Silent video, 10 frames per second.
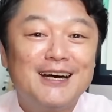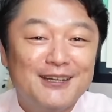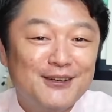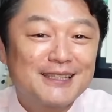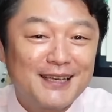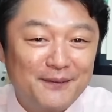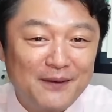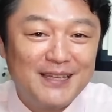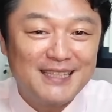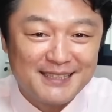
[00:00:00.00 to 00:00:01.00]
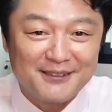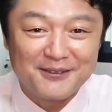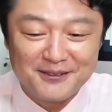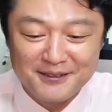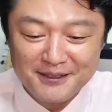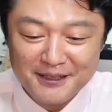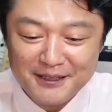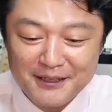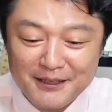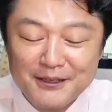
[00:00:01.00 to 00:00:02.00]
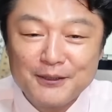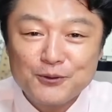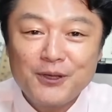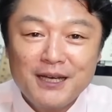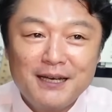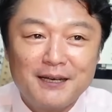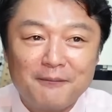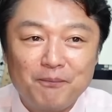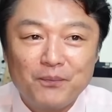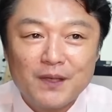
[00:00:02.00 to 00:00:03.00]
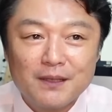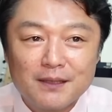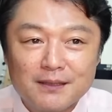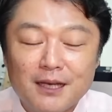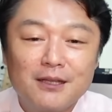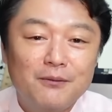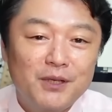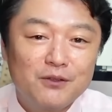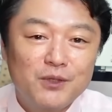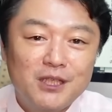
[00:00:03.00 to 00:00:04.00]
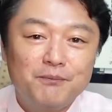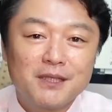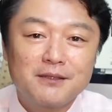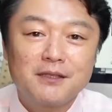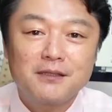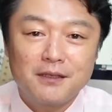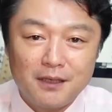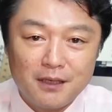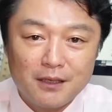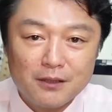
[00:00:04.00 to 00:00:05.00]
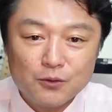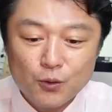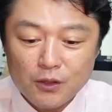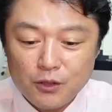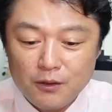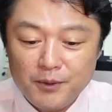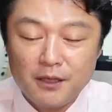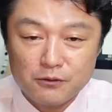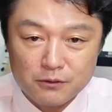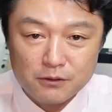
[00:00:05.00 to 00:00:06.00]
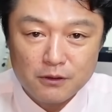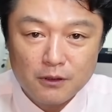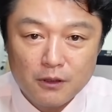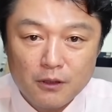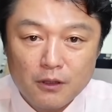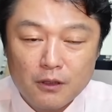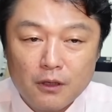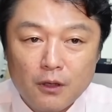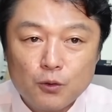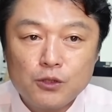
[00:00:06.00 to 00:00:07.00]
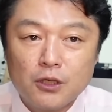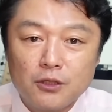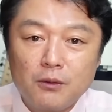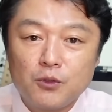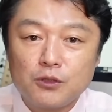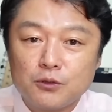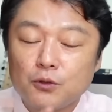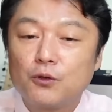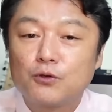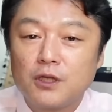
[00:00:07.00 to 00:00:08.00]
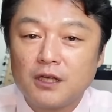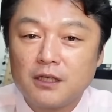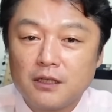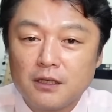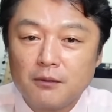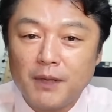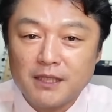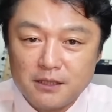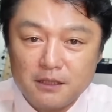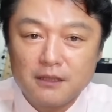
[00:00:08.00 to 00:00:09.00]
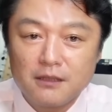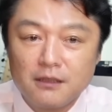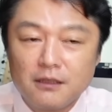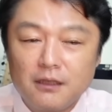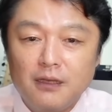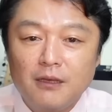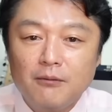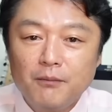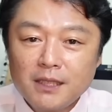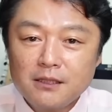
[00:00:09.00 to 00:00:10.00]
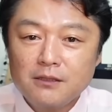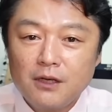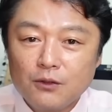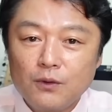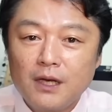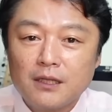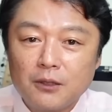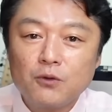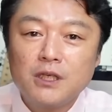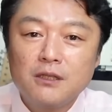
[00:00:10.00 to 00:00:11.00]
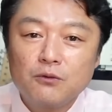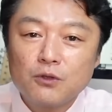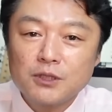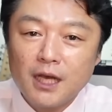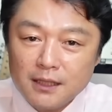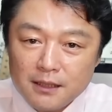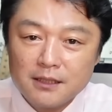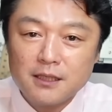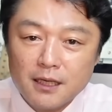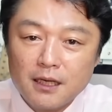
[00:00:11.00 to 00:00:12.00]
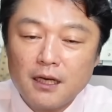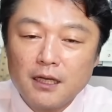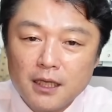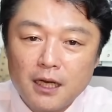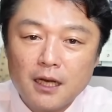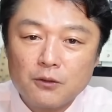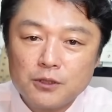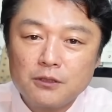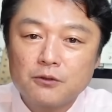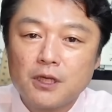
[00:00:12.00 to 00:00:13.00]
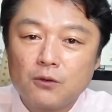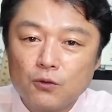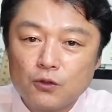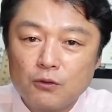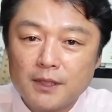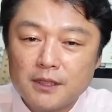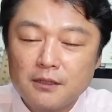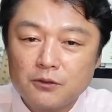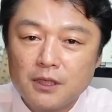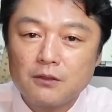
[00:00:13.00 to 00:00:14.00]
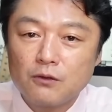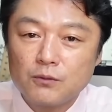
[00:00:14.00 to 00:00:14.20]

噂を耳にしたというそれが3年 B 組金八先生でそれが TBS トシちゃんデビューしてその翌年マッチでマッチの後は「たのきん」というと3人でしたから田原俊彦さん近藤正彦さん野